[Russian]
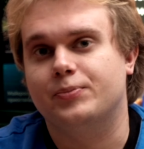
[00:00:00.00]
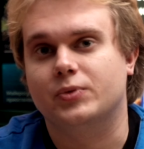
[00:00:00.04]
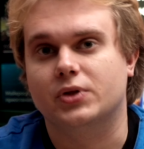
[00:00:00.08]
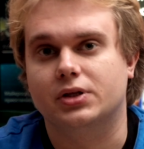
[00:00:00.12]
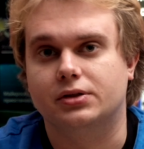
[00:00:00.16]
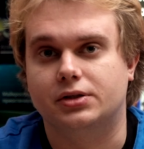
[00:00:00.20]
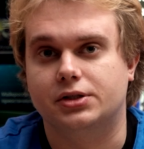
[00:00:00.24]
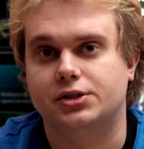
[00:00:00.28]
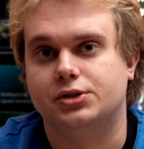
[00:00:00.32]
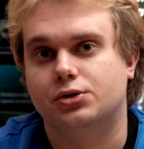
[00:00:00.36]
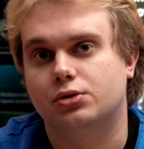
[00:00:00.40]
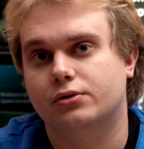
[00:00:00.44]

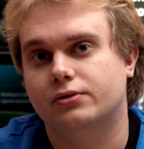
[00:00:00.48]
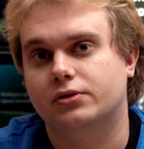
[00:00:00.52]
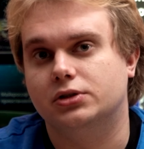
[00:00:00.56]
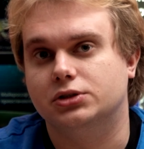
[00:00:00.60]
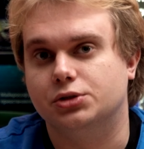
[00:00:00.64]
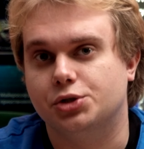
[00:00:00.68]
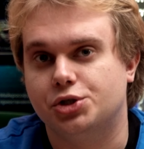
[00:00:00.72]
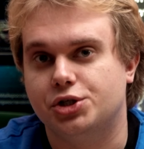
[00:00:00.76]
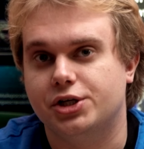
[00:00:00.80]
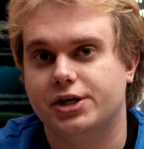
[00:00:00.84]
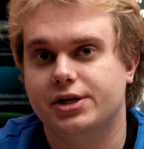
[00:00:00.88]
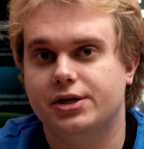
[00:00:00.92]
Трассировка
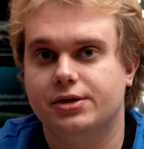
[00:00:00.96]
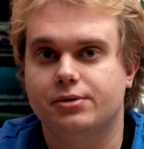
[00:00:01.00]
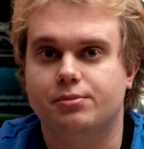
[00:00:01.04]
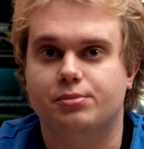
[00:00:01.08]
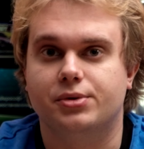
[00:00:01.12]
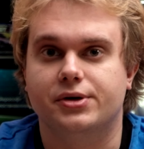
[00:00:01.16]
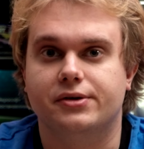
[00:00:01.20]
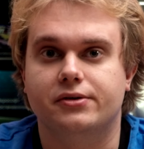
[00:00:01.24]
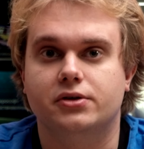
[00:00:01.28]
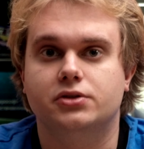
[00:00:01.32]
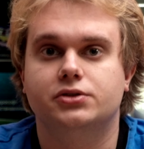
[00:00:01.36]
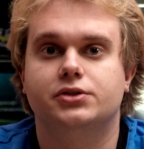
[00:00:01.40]
лучей
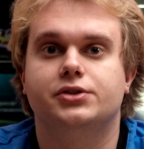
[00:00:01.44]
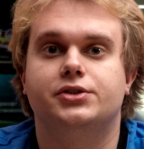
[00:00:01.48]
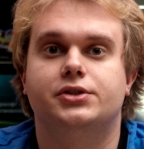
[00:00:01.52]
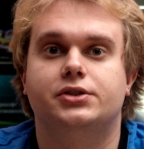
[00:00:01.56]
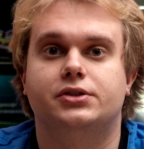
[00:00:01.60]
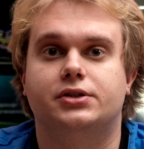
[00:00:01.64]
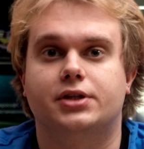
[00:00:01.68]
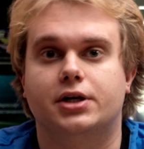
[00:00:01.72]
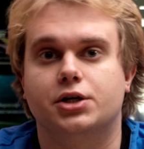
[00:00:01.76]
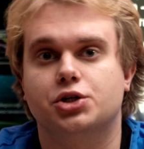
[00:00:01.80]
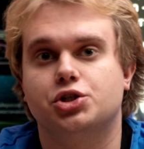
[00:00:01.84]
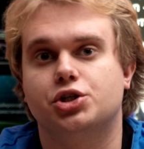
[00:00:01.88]
появилась
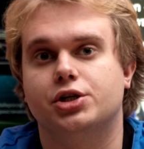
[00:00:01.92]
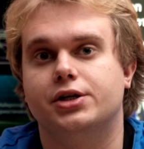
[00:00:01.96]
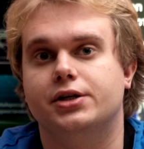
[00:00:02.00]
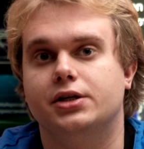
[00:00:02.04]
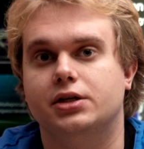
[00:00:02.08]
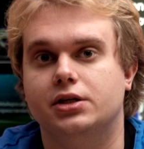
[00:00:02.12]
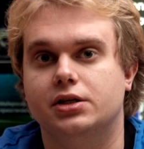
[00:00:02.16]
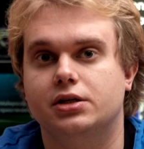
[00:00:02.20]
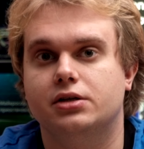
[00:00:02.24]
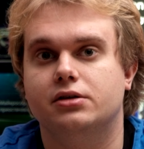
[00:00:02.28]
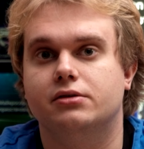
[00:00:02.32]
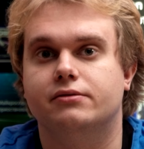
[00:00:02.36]
также
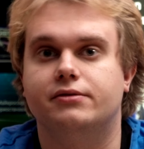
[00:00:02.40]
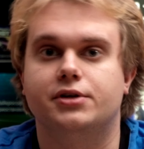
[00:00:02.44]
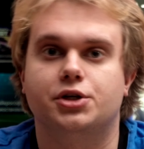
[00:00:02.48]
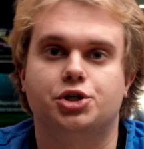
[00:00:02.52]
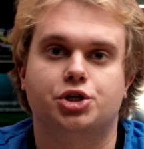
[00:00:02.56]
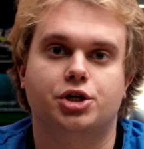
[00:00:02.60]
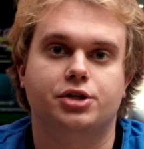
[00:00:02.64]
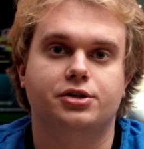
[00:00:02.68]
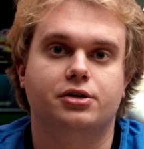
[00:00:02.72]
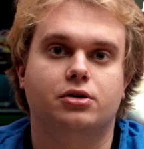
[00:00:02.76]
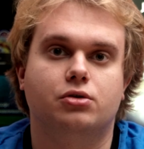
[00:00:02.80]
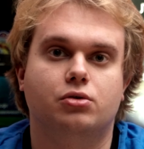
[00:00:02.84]
и в
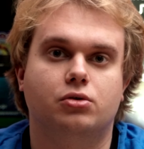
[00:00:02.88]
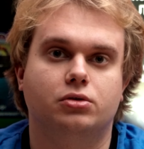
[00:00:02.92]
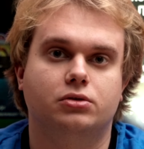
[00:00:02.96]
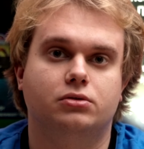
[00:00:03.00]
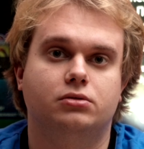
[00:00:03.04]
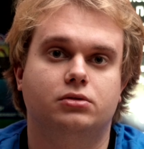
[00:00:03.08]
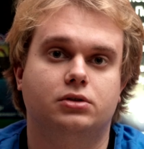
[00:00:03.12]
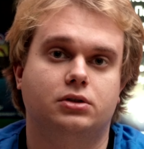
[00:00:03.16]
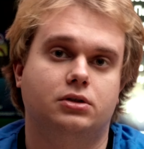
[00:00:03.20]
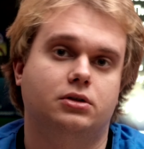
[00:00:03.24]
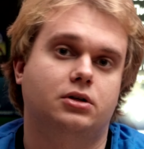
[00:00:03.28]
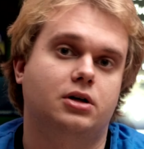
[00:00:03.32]
решении от
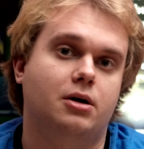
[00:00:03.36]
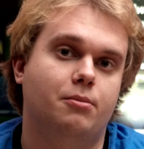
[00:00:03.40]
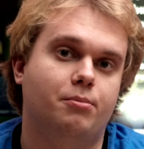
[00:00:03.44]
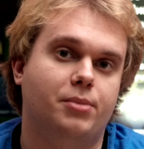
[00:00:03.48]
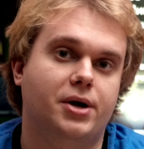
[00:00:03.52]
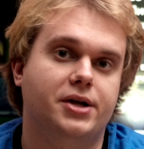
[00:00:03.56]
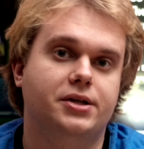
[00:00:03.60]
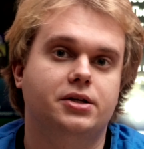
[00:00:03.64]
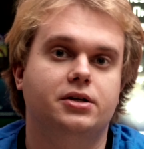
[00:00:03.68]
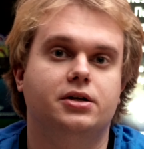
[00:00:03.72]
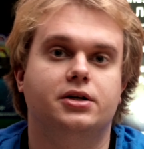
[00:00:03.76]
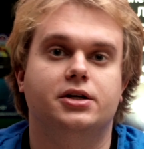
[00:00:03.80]

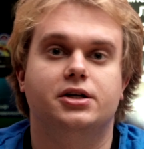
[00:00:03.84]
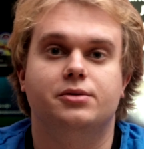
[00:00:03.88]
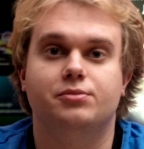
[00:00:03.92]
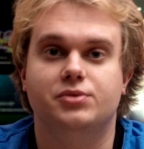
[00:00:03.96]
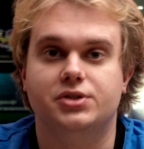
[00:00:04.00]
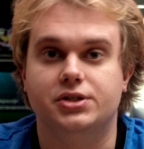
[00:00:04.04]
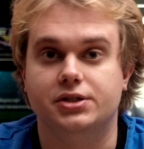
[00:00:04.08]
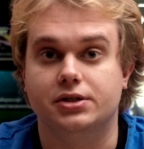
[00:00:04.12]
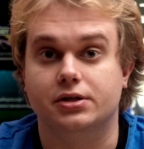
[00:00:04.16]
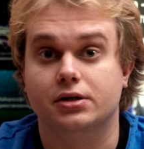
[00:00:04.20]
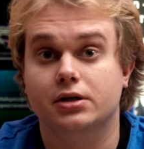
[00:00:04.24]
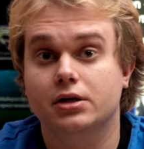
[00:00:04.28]
компании
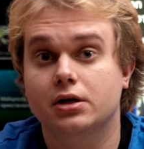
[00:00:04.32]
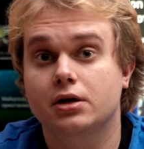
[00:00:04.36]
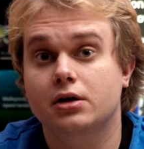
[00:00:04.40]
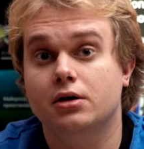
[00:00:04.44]
AMD,